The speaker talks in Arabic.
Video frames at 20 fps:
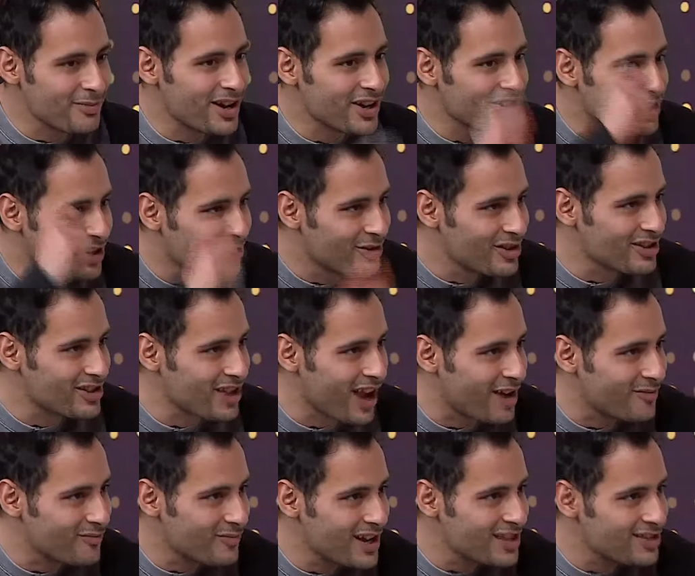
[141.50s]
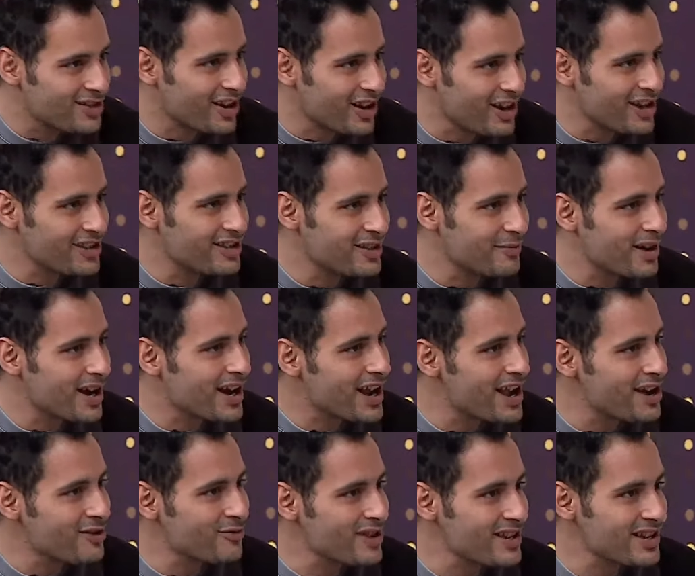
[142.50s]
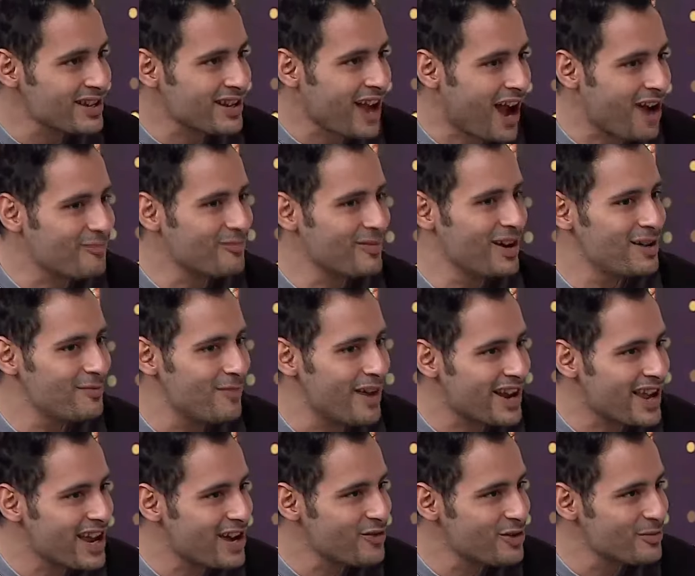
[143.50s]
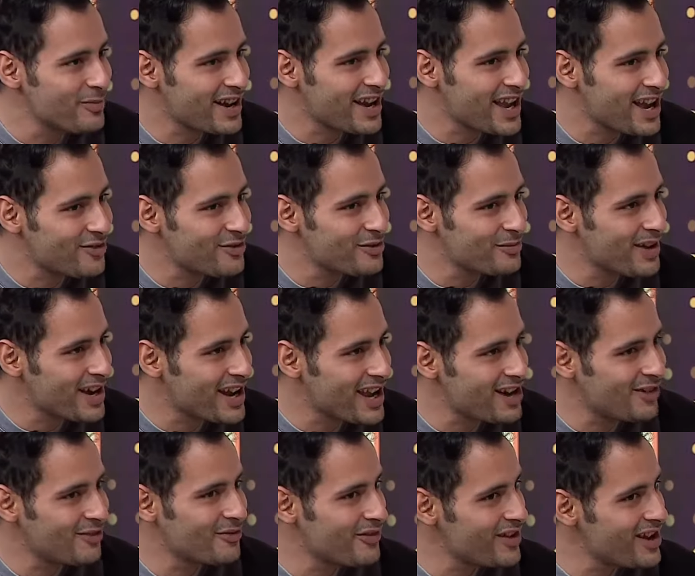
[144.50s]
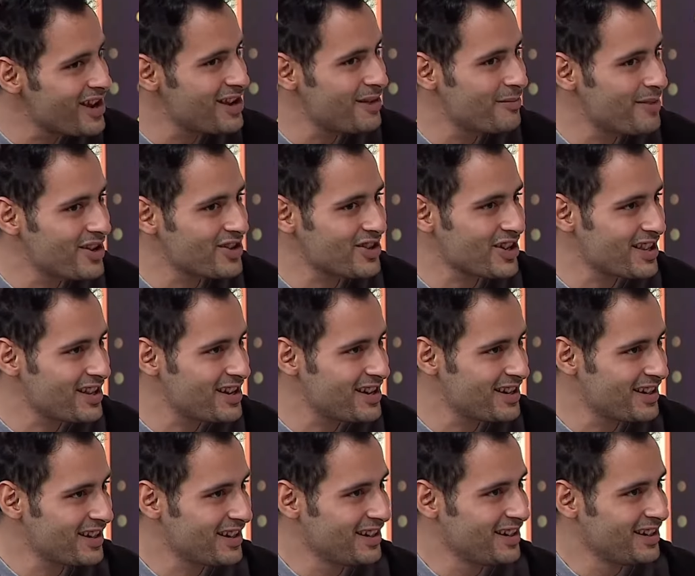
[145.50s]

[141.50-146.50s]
يا باشا وانت عمال تعد بكاوي عمال إيه؟ بكاوي بكاوي بكاوي في ايه يا باشا ده